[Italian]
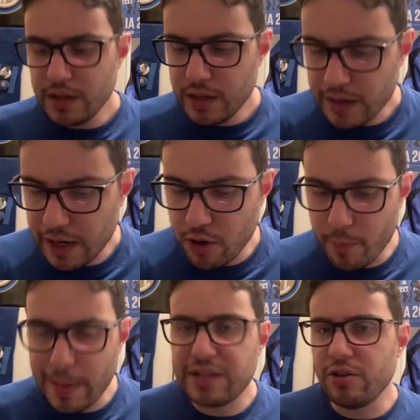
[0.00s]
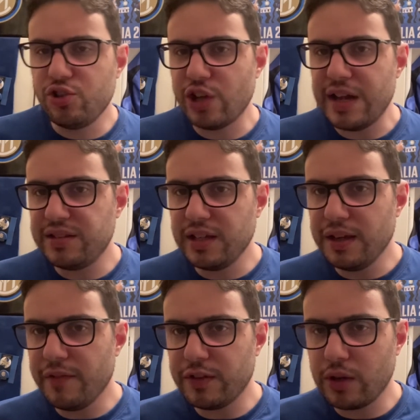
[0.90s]
Nel complesso il
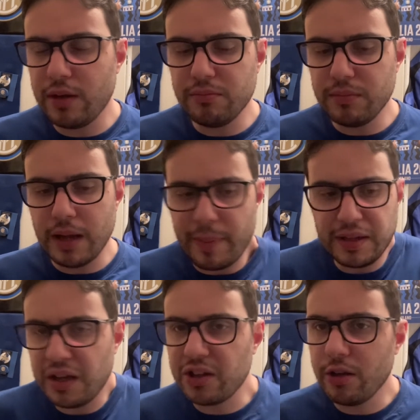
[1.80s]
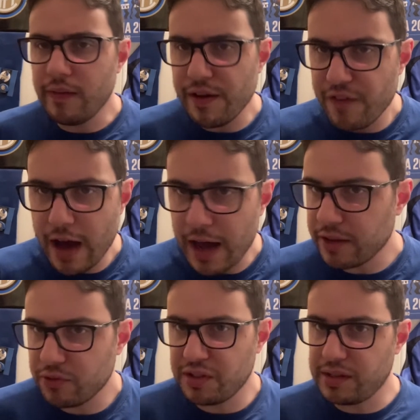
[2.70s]
Chelsea ha fatto una, una partita che doveva fare
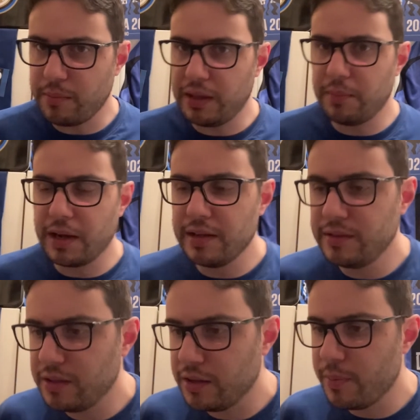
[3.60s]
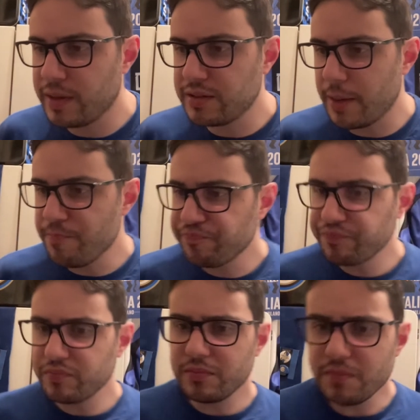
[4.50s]
sostanzialmente perché il City di per sé
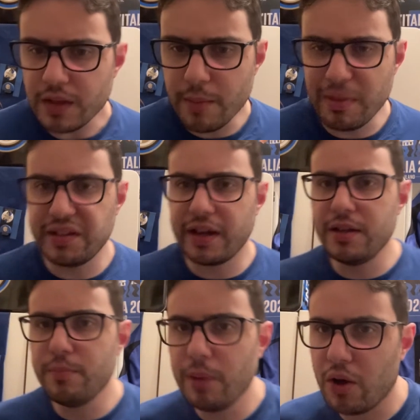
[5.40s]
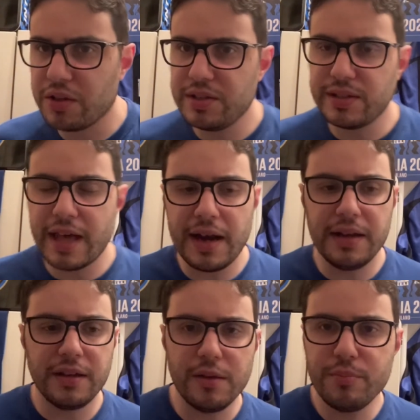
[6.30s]
battere i blocchi
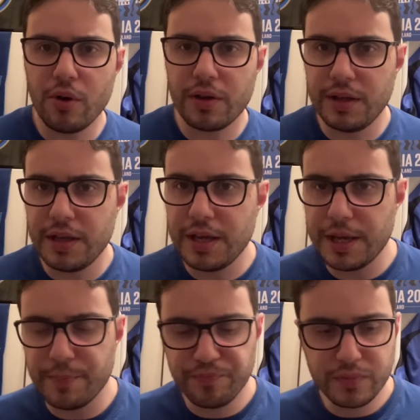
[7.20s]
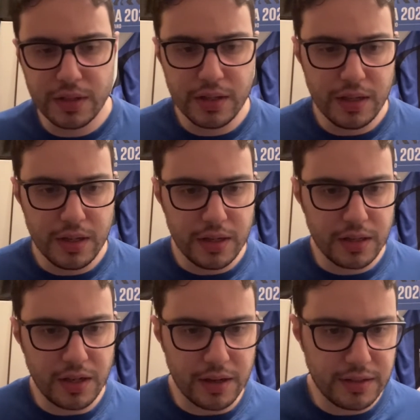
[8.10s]
Sterling, i blocchi...
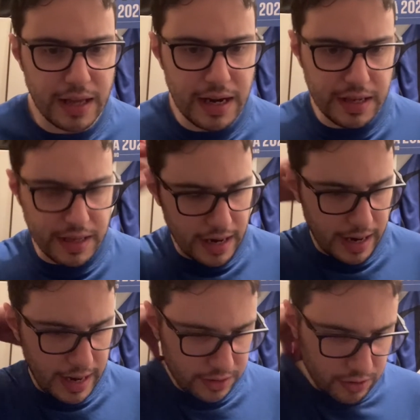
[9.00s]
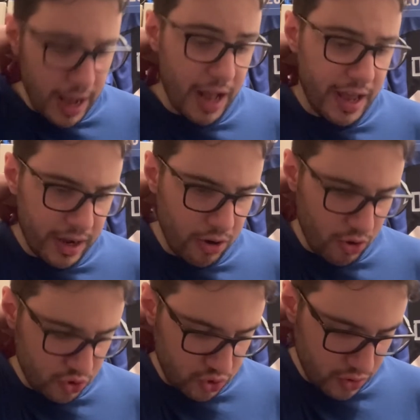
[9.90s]
Chi era Sterling? Che era l'altro? Ah, è
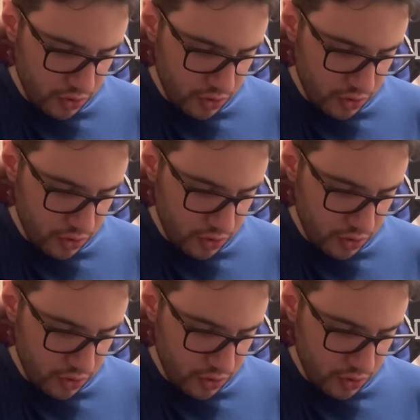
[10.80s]
Coso,